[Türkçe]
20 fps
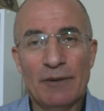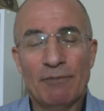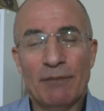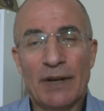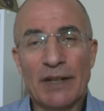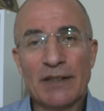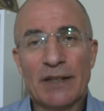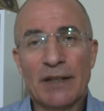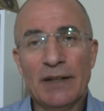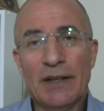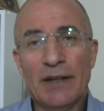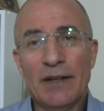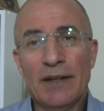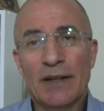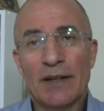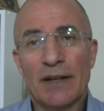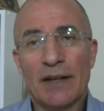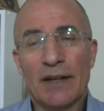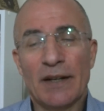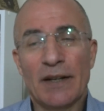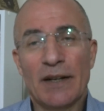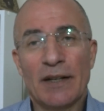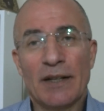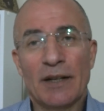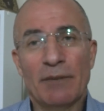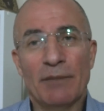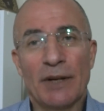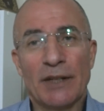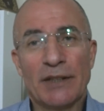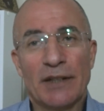Başkalarını
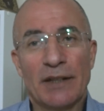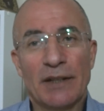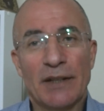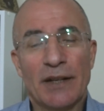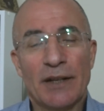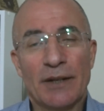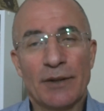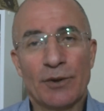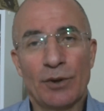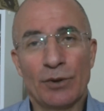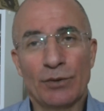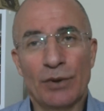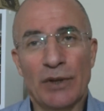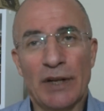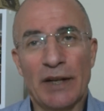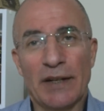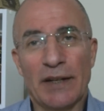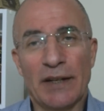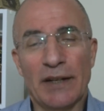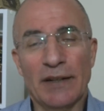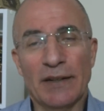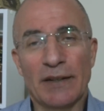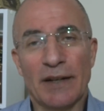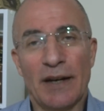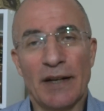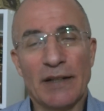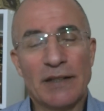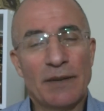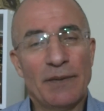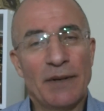karılarken, başkalarını kötülerken
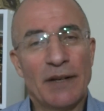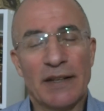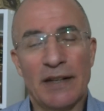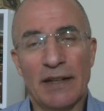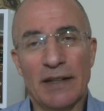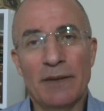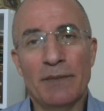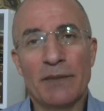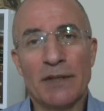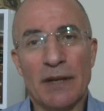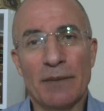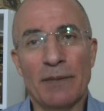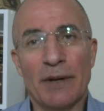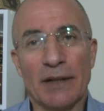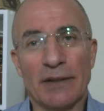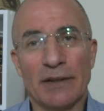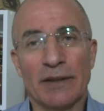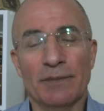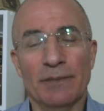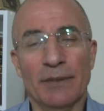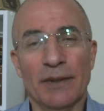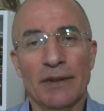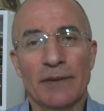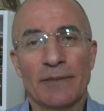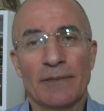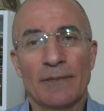acaba kendimize baktık mı?